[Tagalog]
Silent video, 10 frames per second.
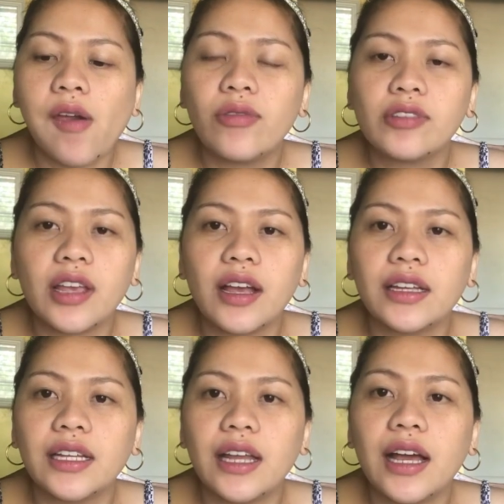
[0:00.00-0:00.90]
niya ang
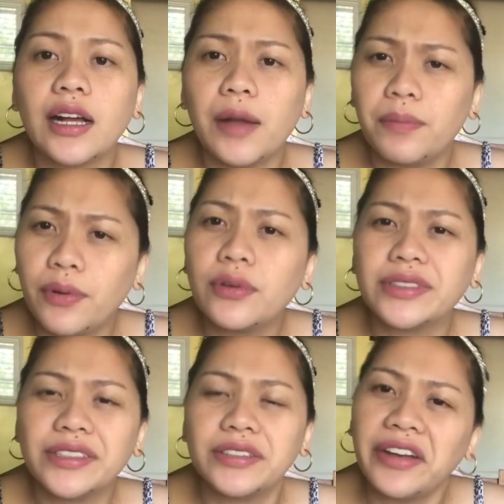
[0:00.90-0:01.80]
ilahang apo nga
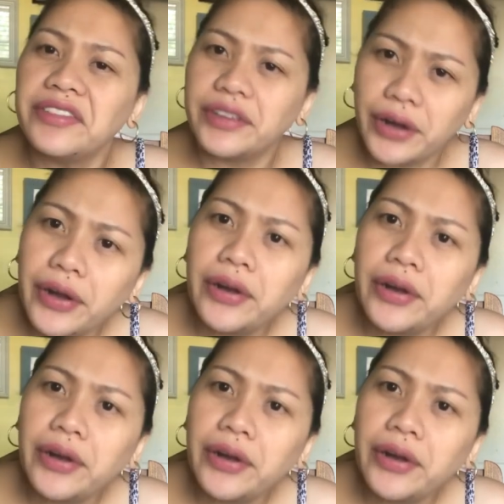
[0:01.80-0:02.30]
si Sander.